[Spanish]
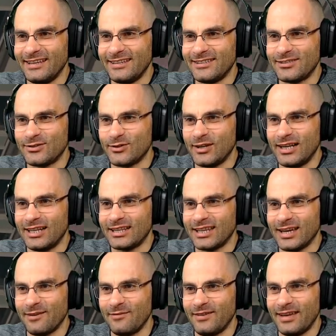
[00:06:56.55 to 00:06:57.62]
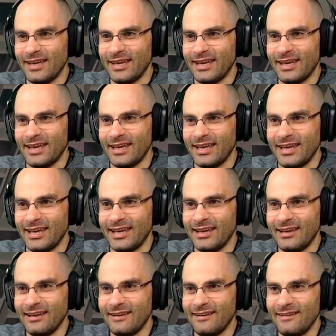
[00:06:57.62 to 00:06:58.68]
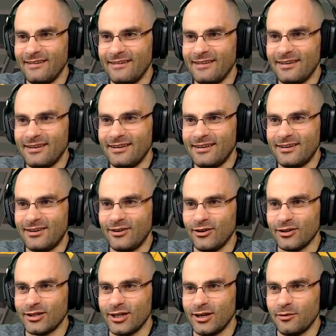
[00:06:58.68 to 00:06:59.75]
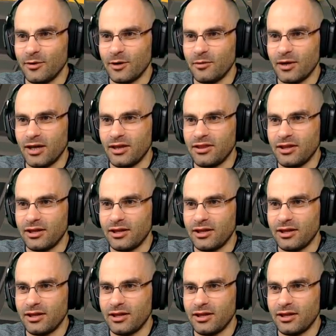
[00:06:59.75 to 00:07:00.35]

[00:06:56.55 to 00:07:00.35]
¡Suéltame! No te lo vuelvo a decir,